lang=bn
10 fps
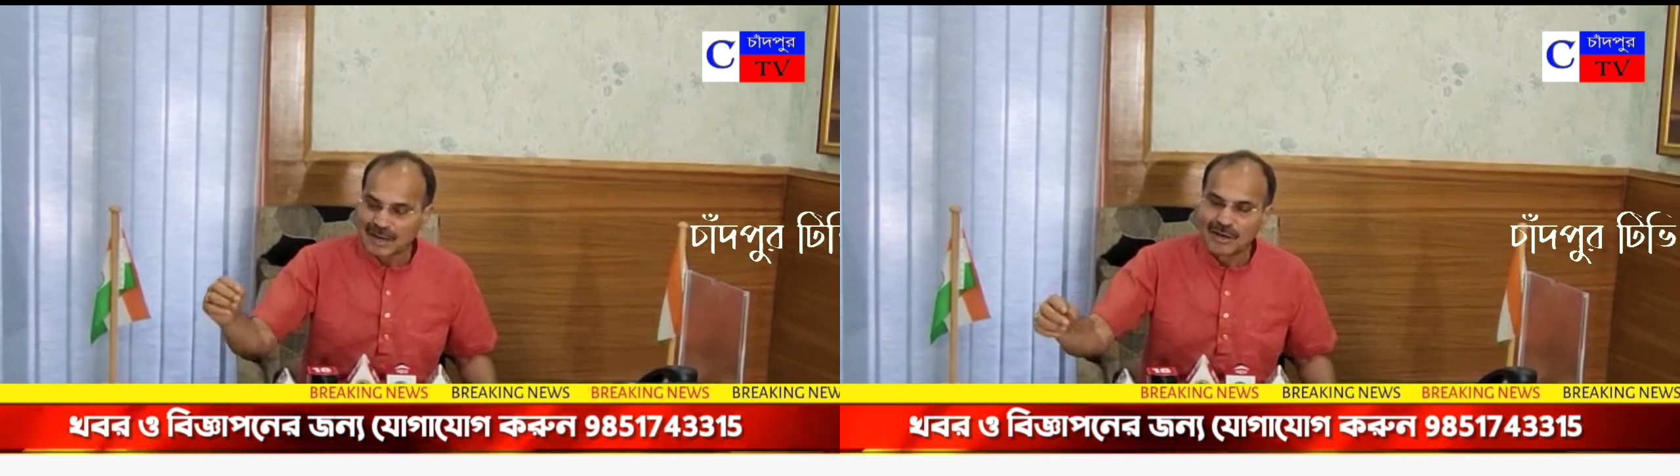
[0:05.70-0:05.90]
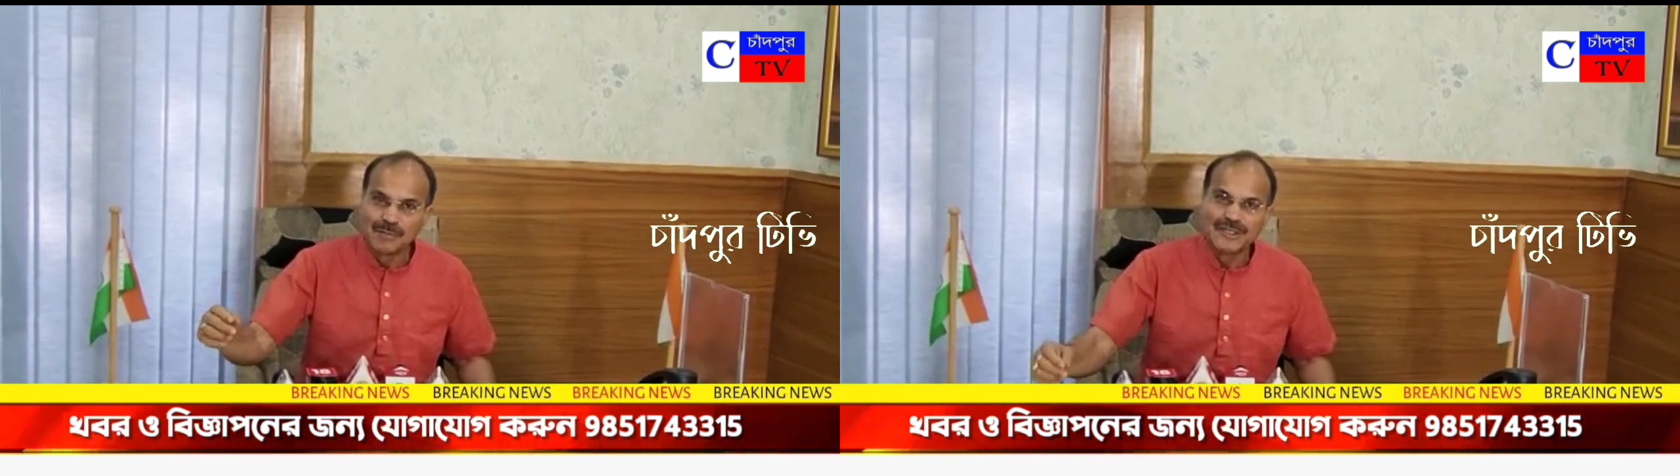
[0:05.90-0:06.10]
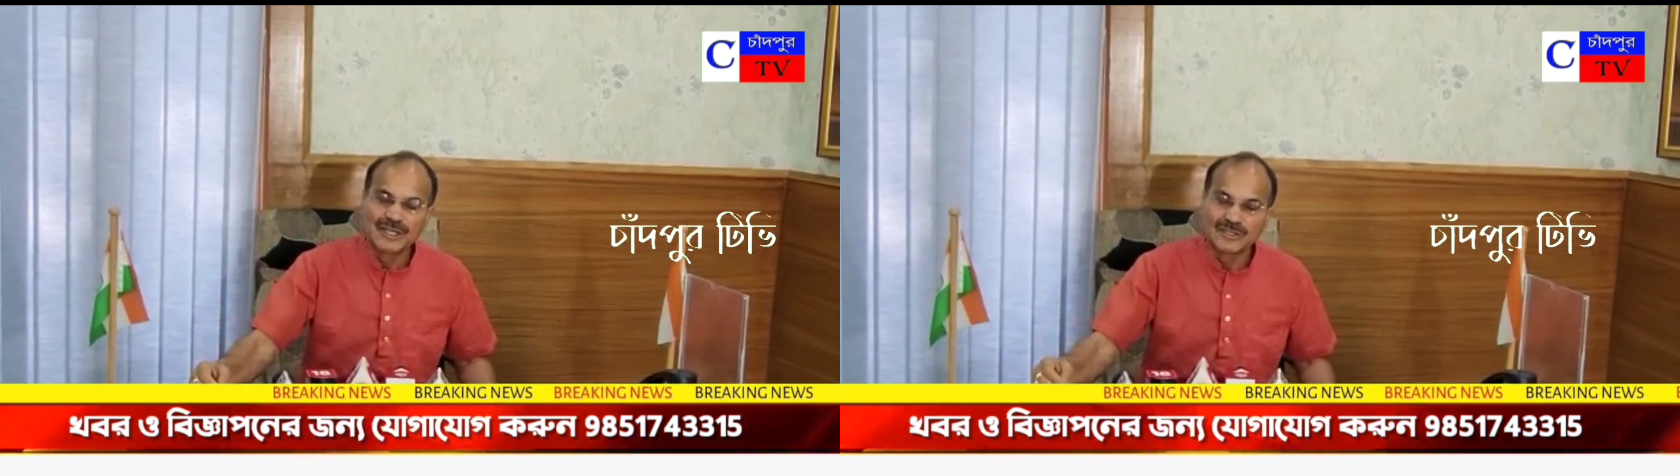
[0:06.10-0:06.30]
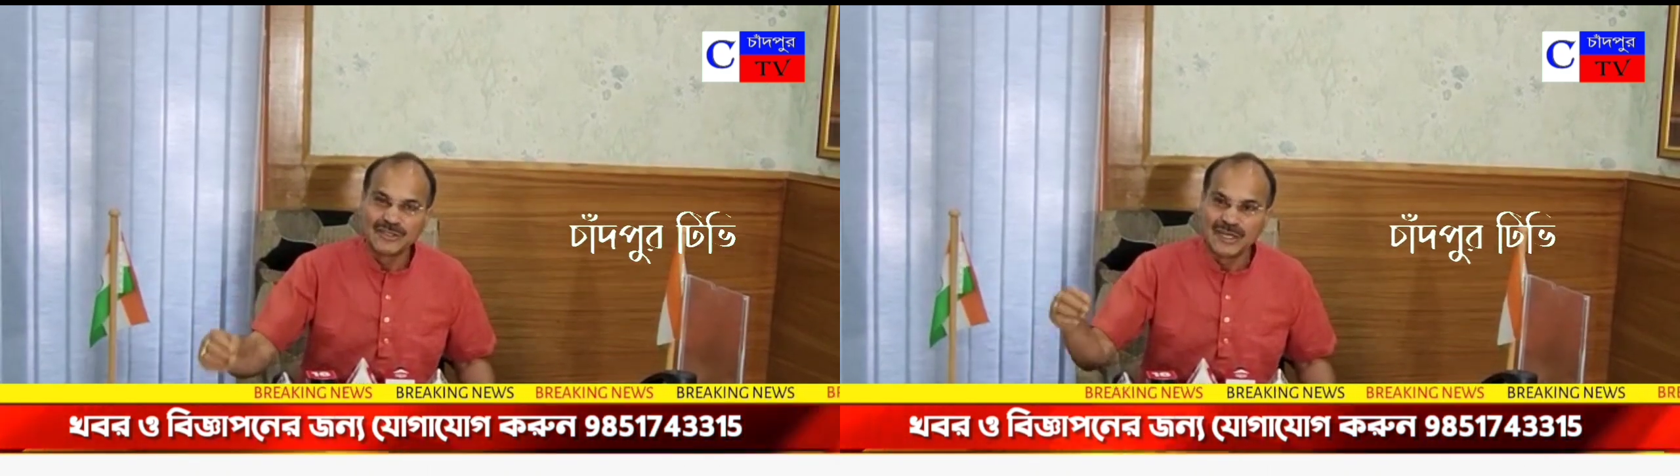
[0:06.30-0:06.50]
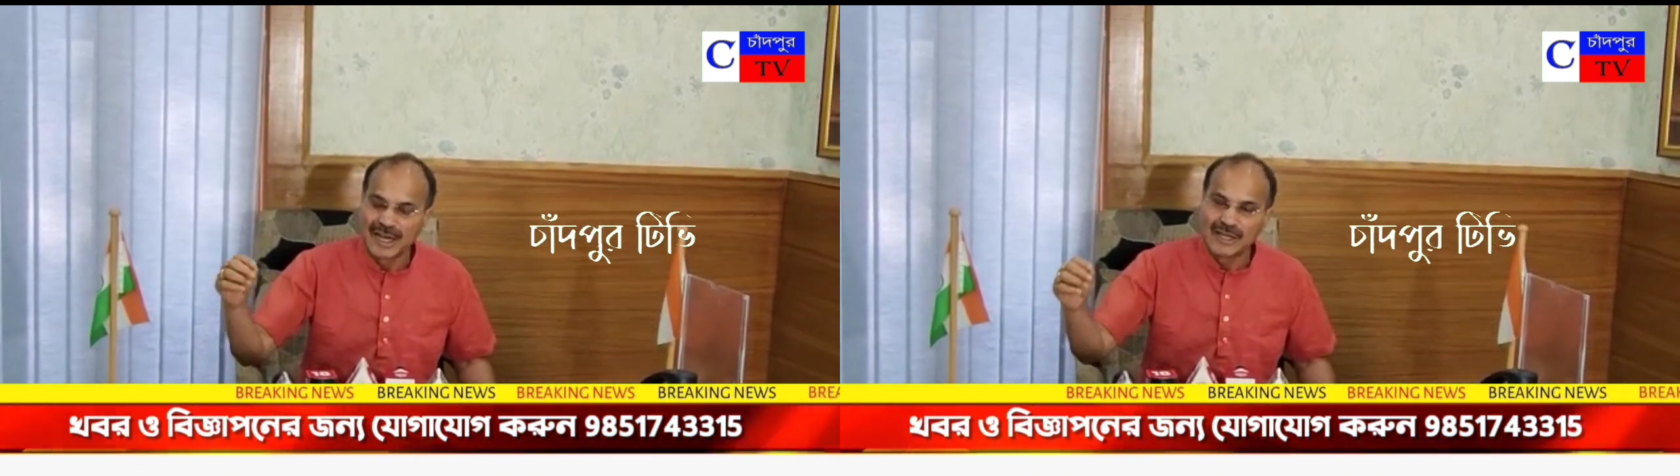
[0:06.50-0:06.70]
বায়রন বিশ্বাস যদি
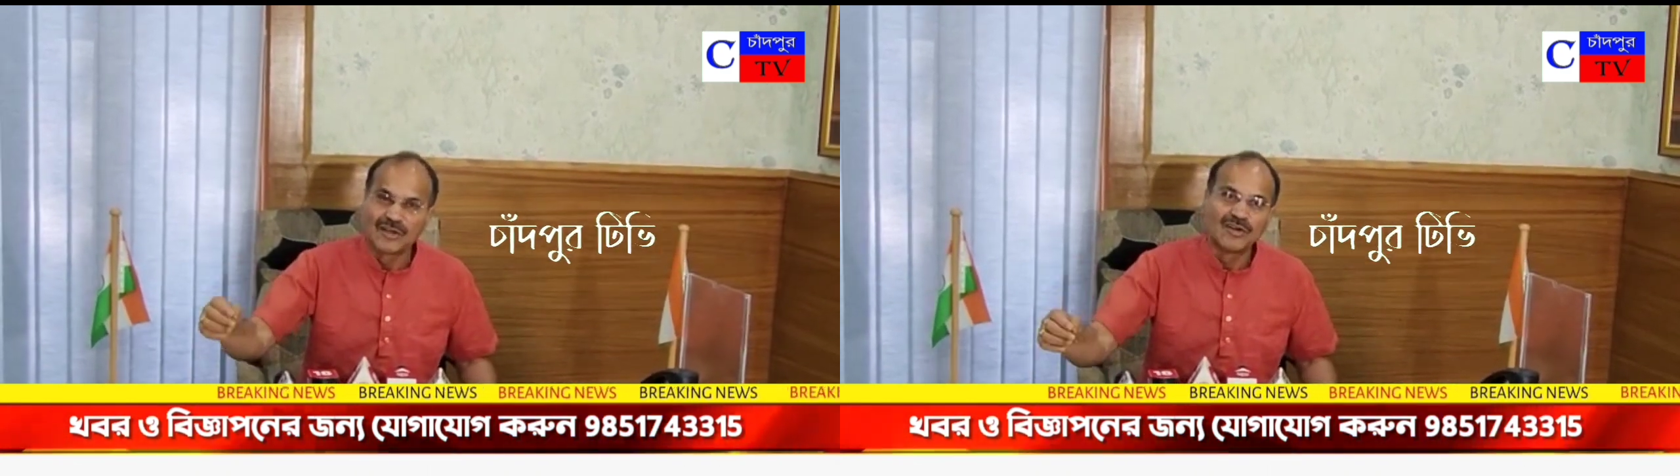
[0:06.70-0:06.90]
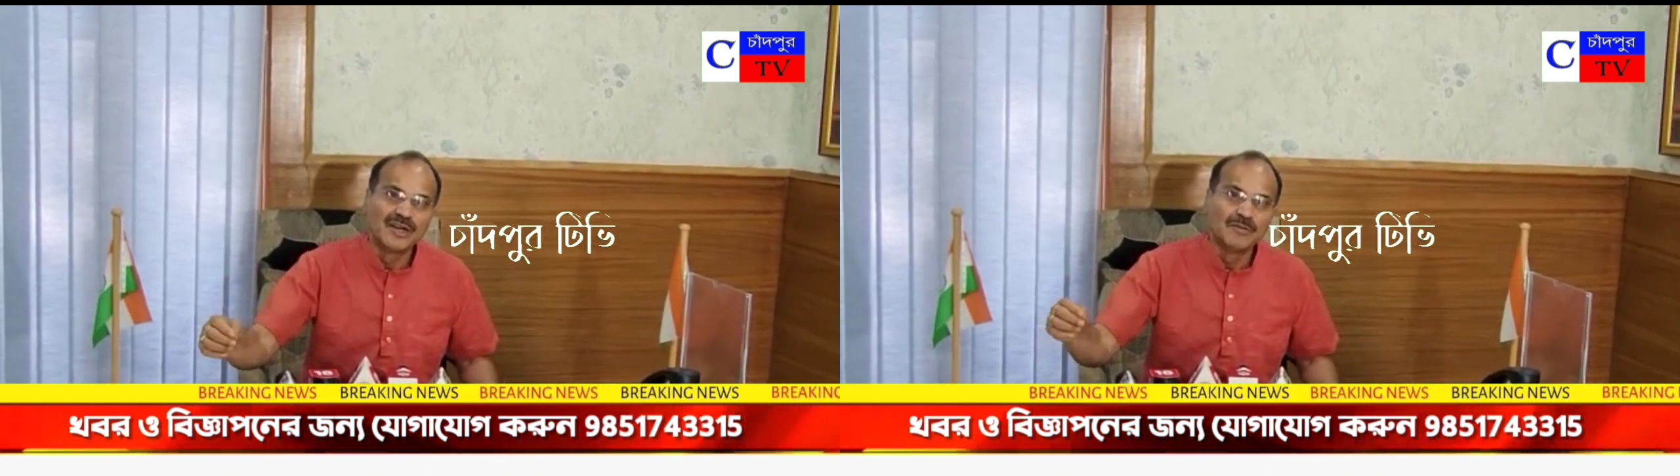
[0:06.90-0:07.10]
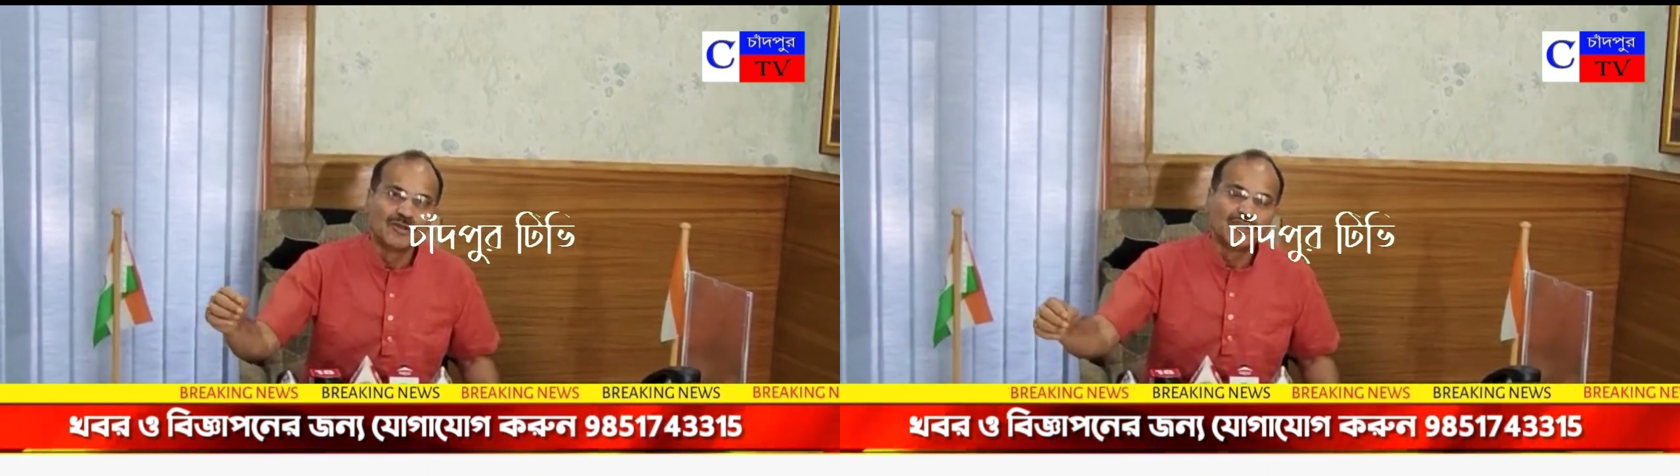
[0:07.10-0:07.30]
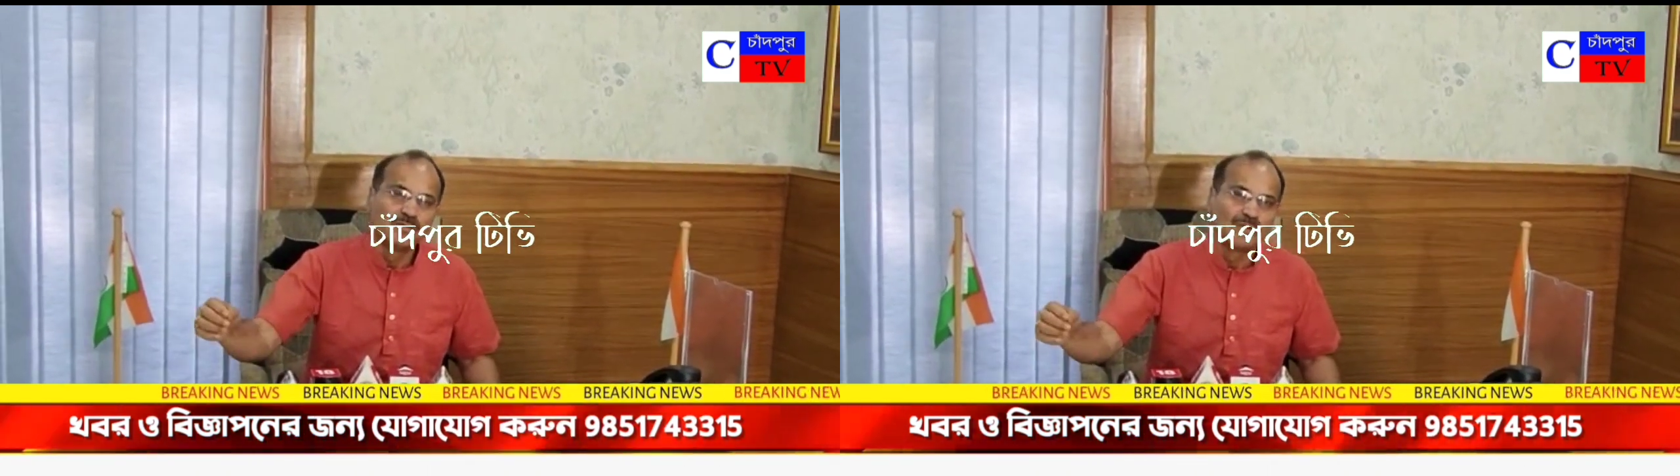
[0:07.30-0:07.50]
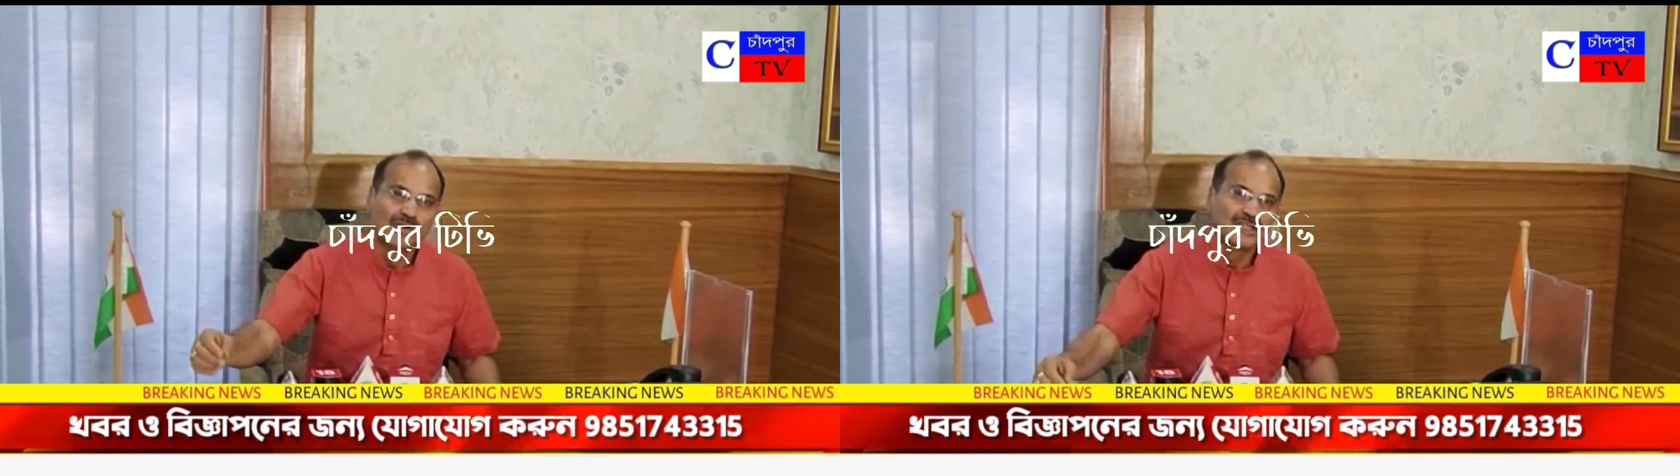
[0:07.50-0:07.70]
এই ধরনের মন্তব্য
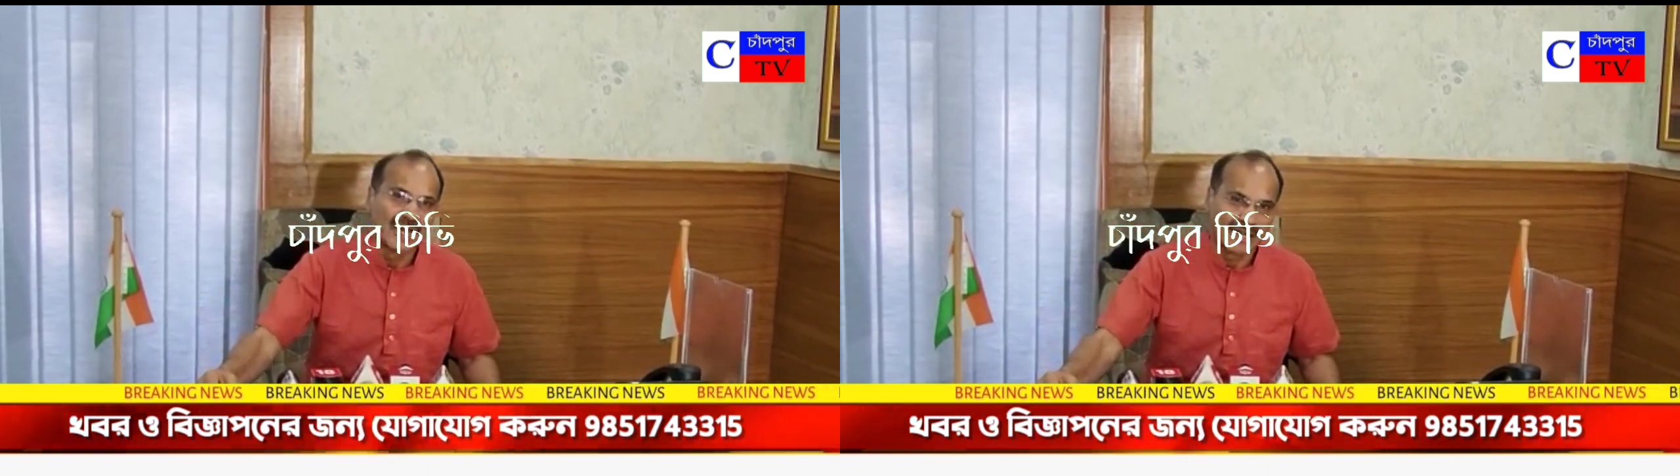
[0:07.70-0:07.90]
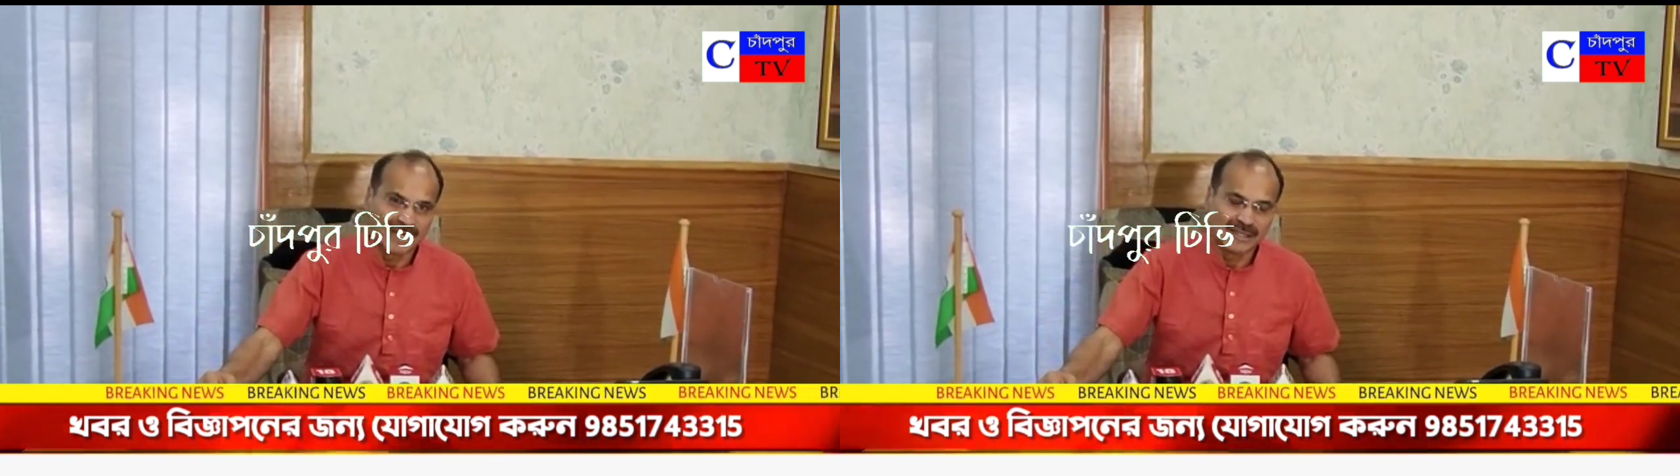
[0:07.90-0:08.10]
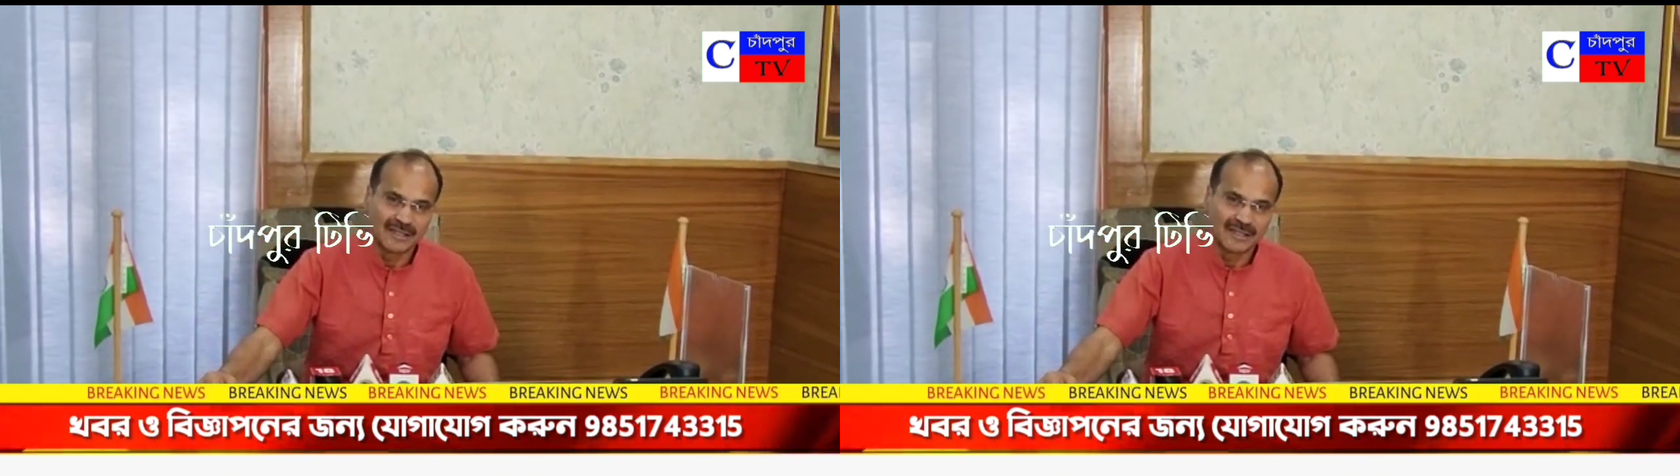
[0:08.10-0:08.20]
করে থাকে